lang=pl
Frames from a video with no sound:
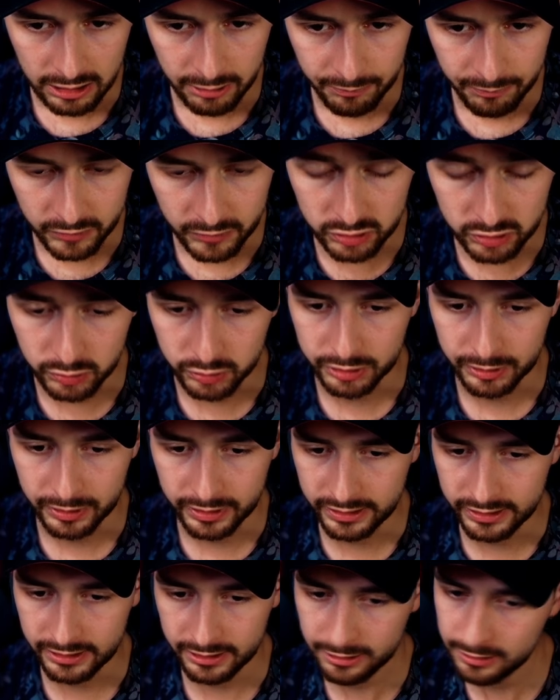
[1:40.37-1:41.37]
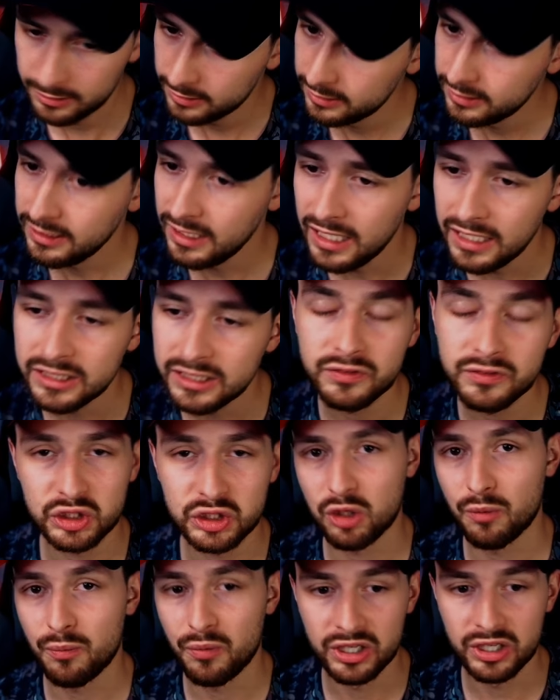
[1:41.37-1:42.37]
No cóż, yy, nie idzie
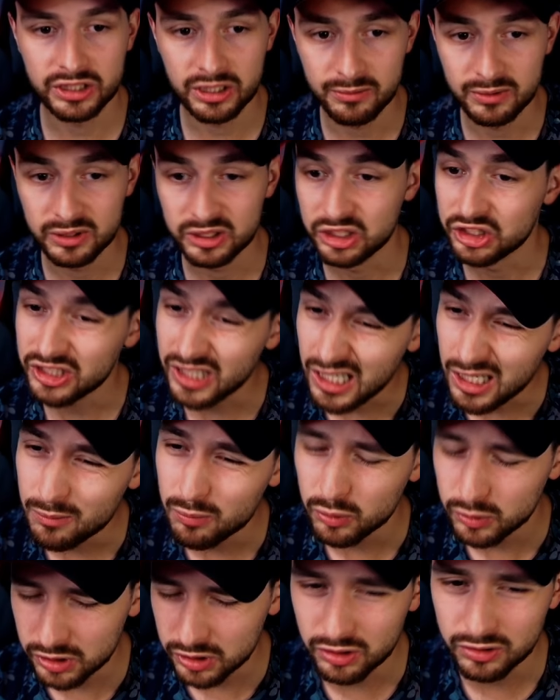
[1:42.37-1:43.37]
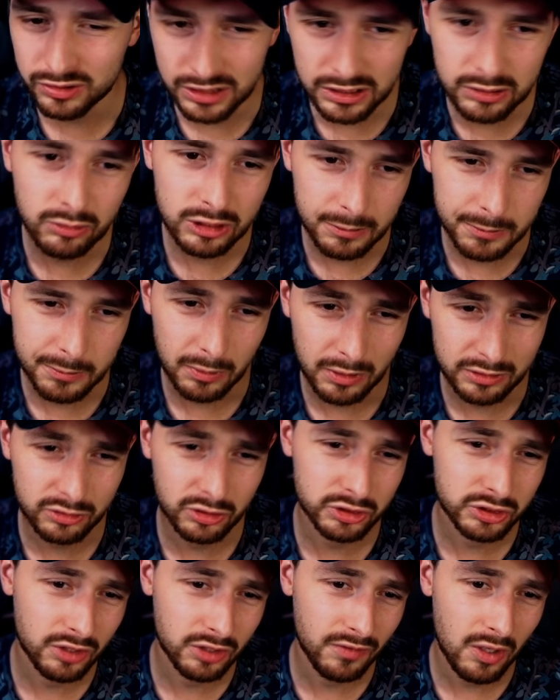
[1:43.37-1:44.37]
wszystko po naszej myśli. 4,5 tysiące złotych przypominam
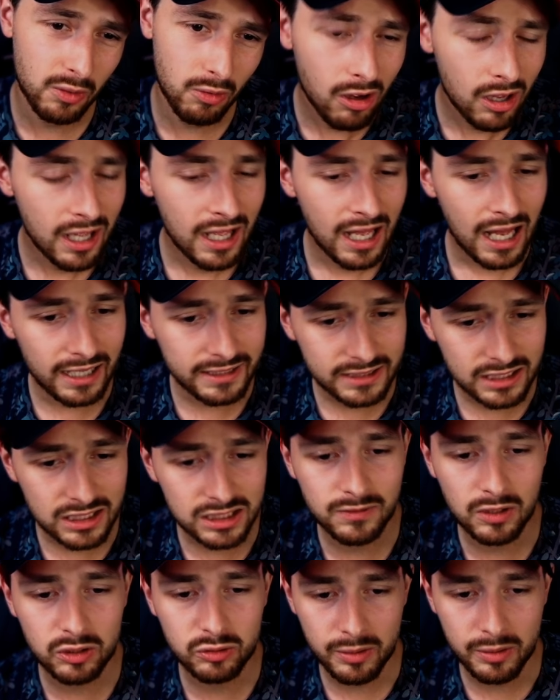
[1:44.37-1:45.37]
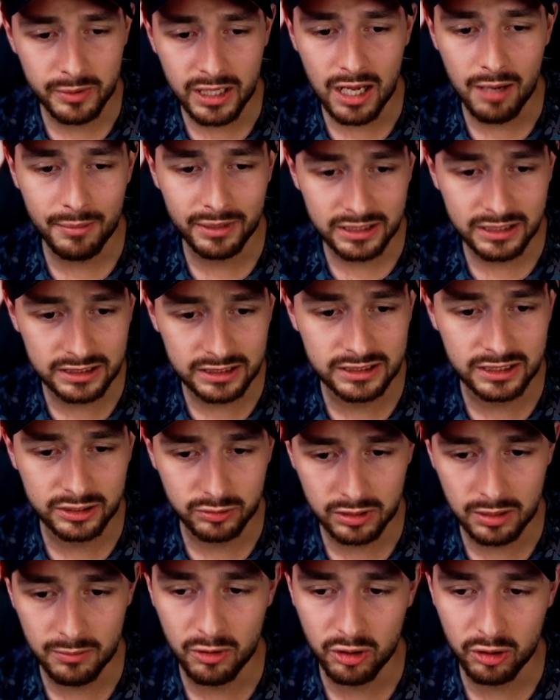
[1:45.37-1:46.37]
kosztowało, ale teraz wlatujemy na ametysty,
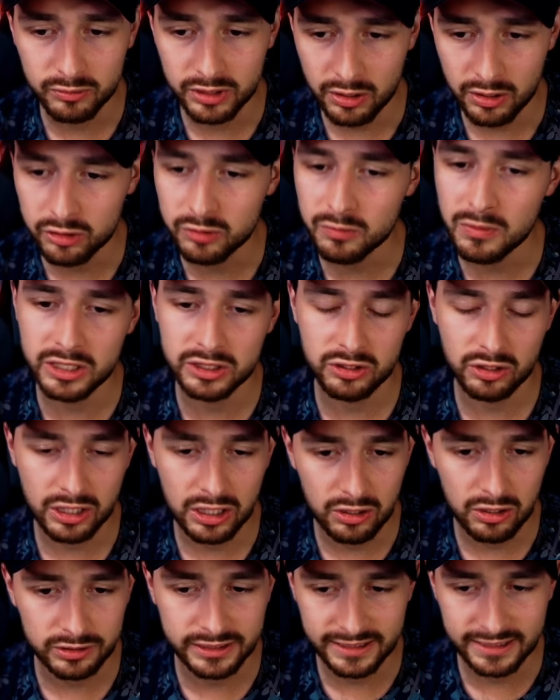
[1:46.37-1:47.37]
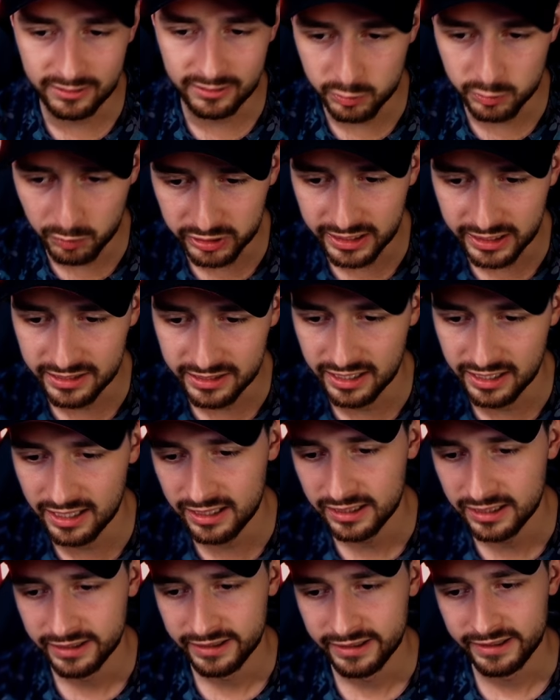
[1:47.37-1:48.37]
które mogą tutaj odmienić trochę losy tego spotkania.
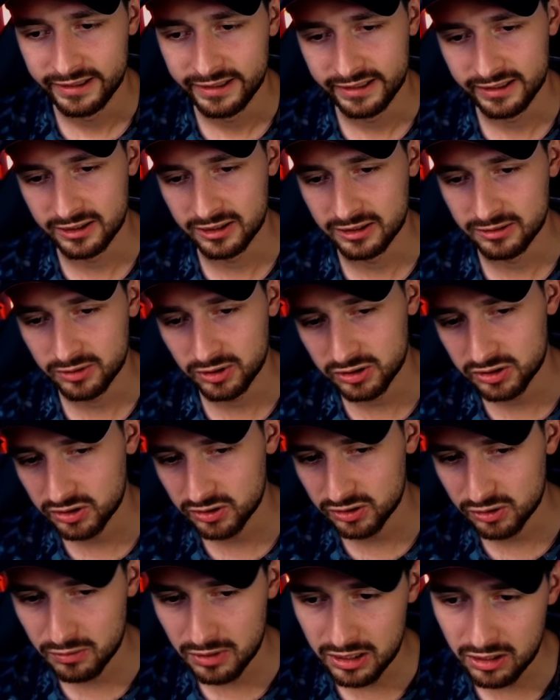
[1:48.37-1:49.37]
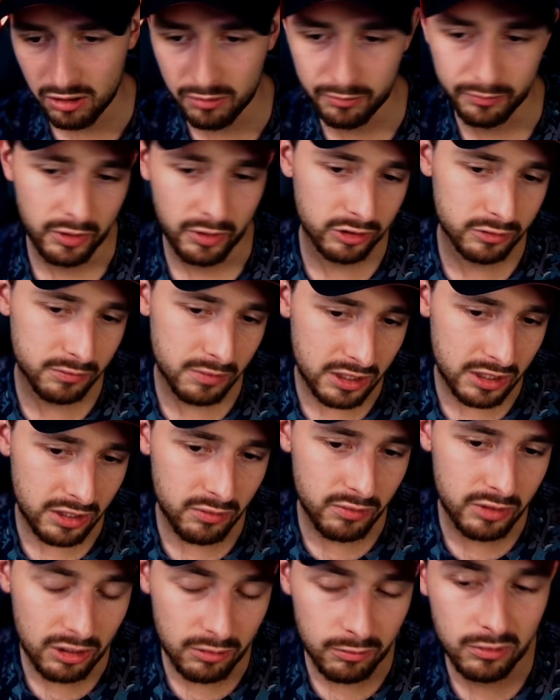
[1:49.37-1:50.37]
Yy, no czy odmienią?
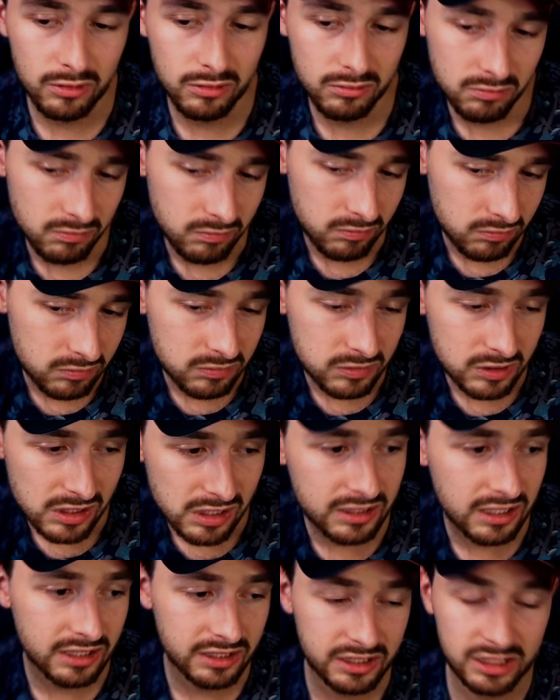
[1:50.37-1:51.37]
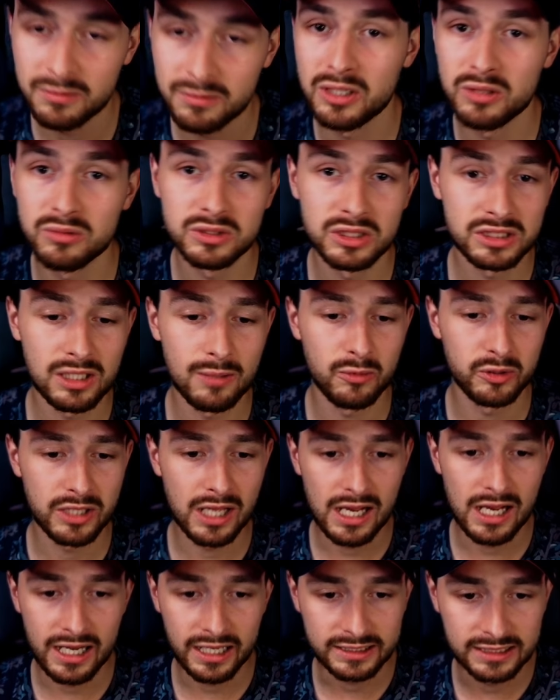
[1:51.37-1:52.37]
Odmieniły, no bo lider się zmienił z Isamu na
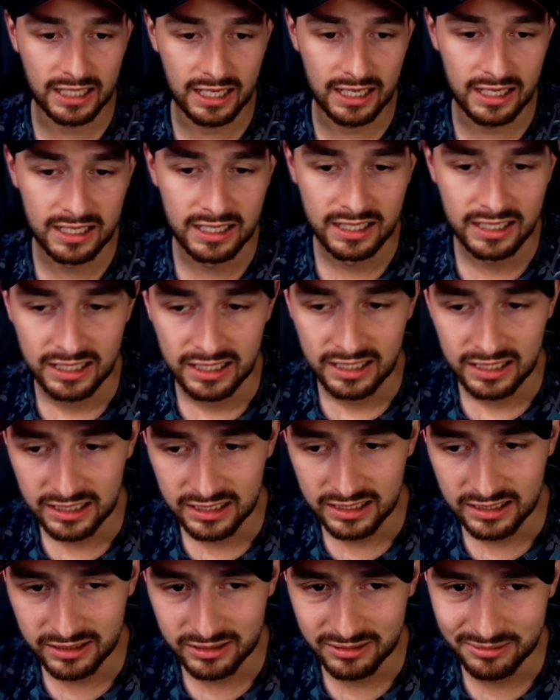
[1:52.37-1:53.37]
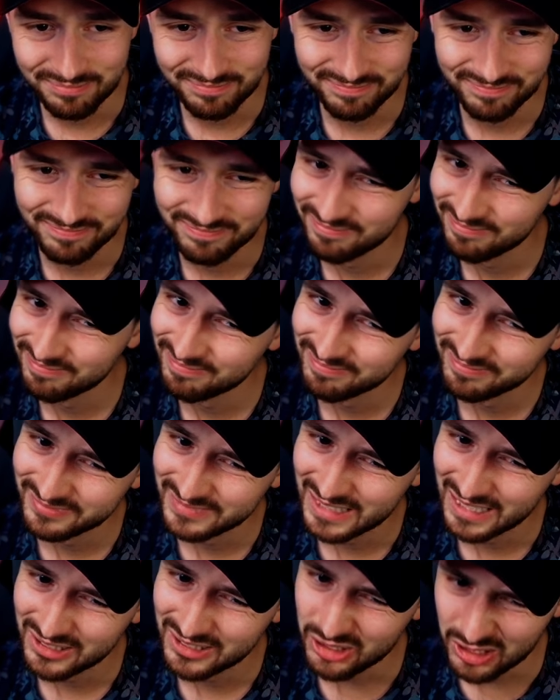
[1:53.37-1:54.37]
Alexa. Yy.
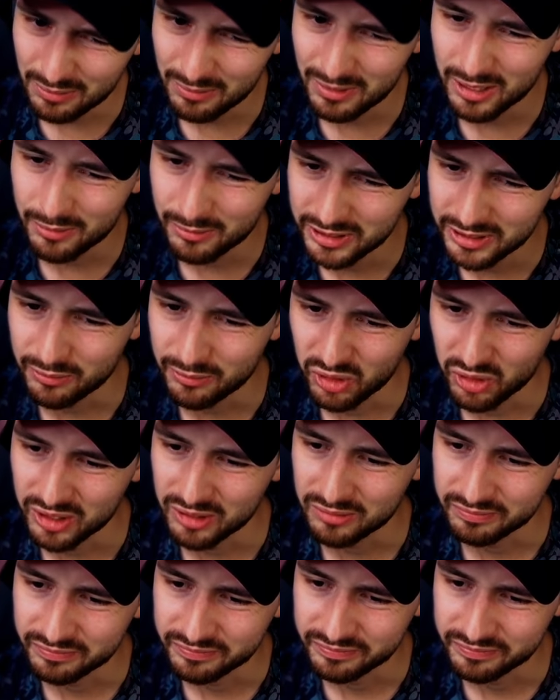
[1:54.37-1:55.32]
To chyba nie będzie moje.